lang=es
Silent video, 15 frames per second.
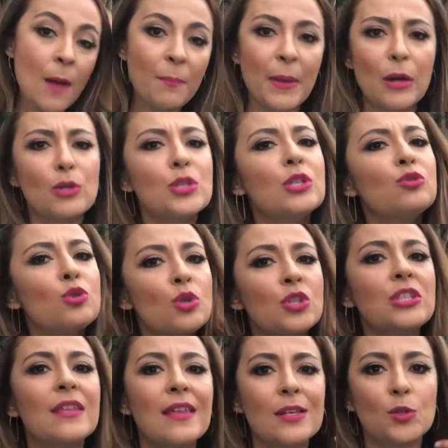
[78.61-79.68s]
pero si tú no
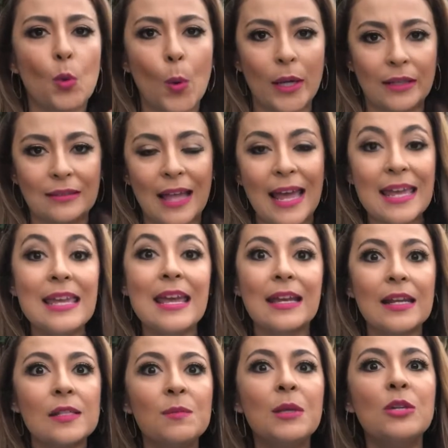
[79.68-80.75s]
te das cuenta y
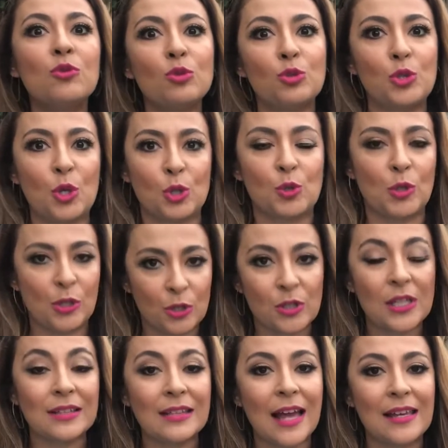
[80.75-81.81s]
eres minucioso en los
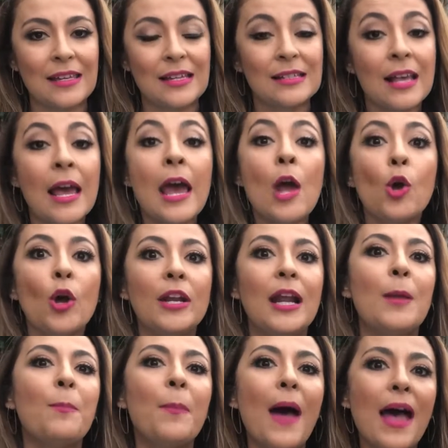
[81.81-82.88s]
detalles, con
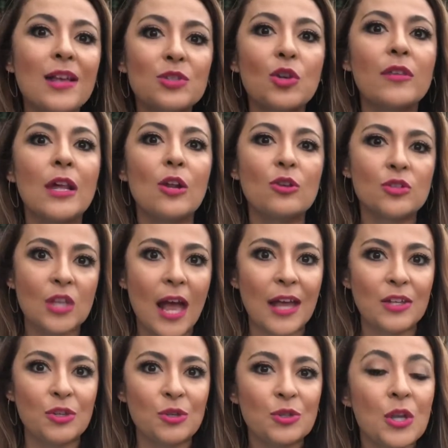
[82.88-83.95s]
el paso de los
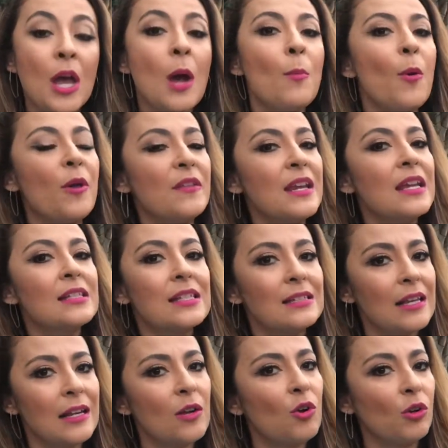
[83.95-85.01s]
años podrías
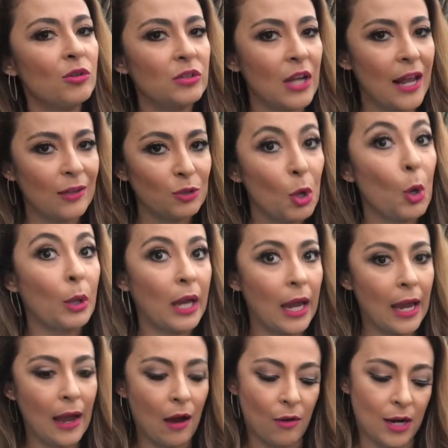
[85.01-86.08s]
estar encontrando
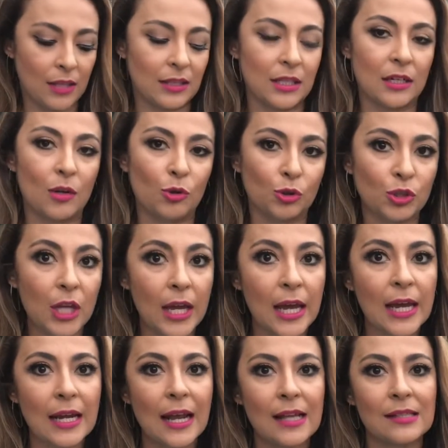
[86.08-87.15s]
que ahora tiene
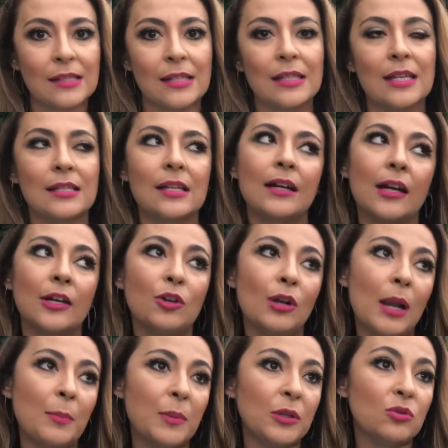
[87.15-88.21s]
goteras, que ya se cayó
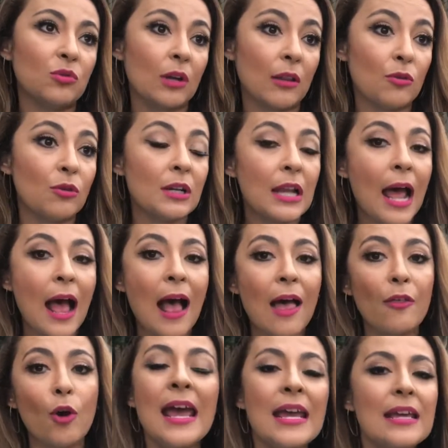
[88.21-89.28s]
la pintura de un
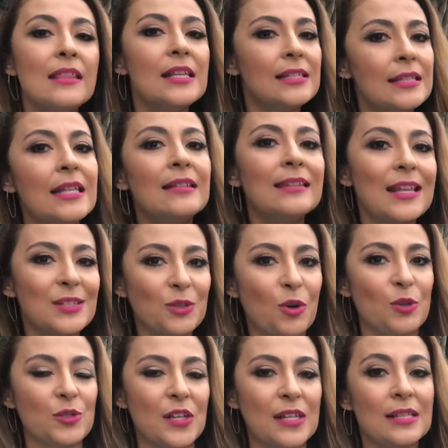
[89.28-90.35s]
lado y distintas
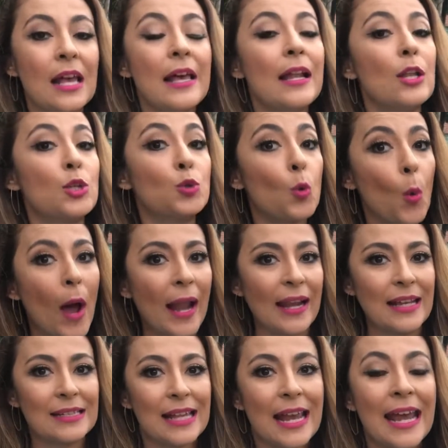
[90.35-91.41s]
cosas, las
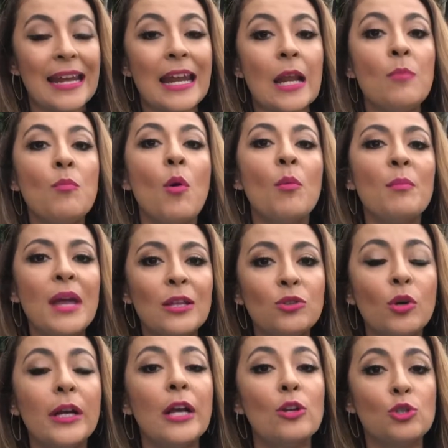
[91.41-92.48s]
cuales en el momento
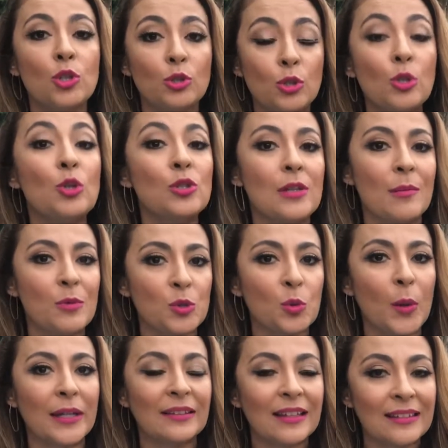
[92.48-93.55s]
que nosotros nos damos
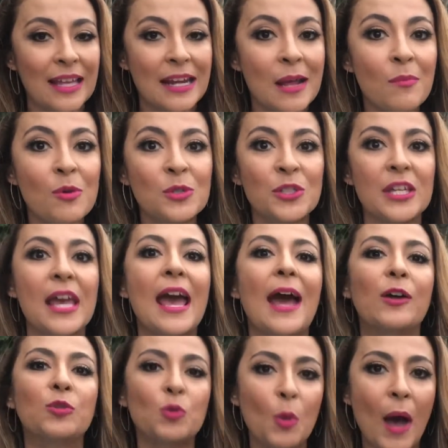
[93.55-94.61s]
cuenta tenemos que
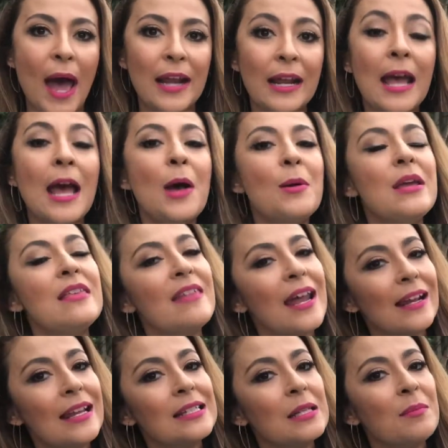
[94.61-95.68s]
actuar y
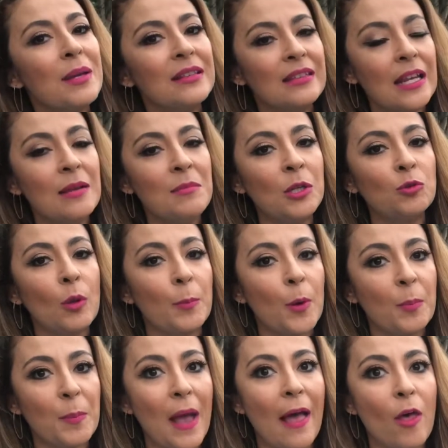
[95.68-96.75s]
darle ese mantenimiento
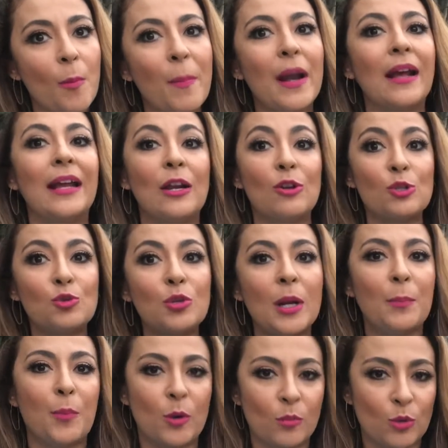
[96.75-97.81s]
apropiado para que nos dure
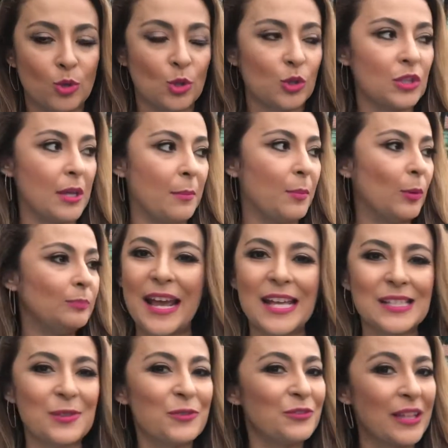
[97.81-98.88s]
por mucho tiempo.
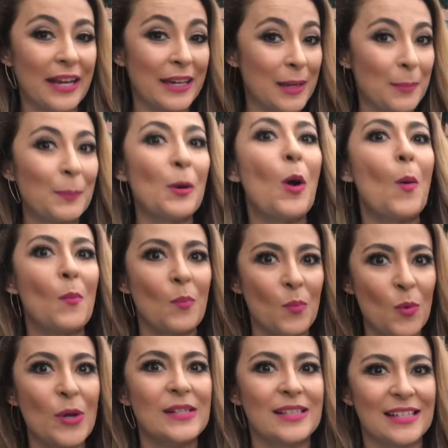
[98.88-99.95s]
Es un ejemplo
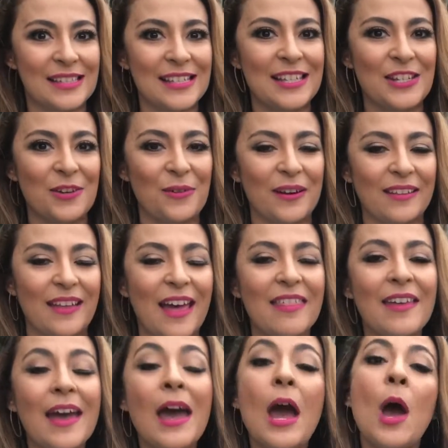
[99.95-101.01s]
muy sencillo, ¿verdad?
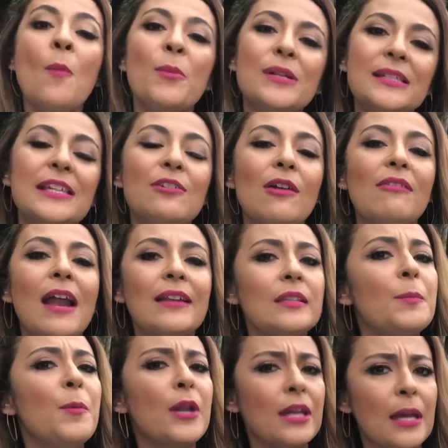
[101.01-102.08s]
Pues quiero hablarte,
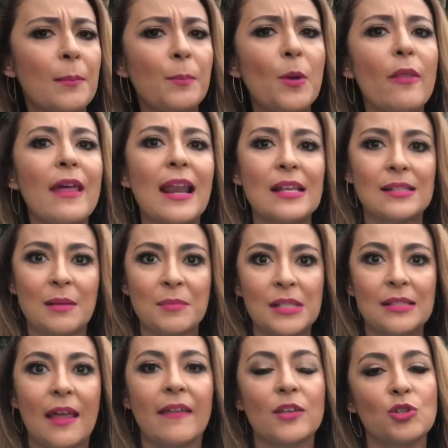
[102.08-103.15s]
por ejemplo, de las
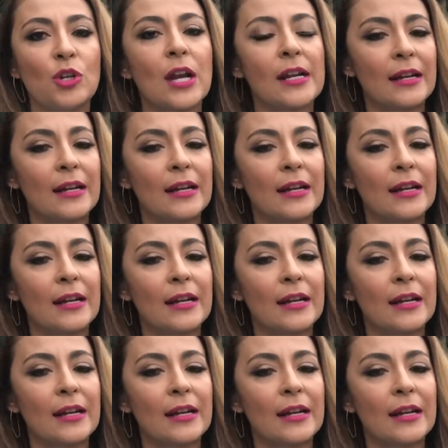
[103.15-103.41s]
amistades o las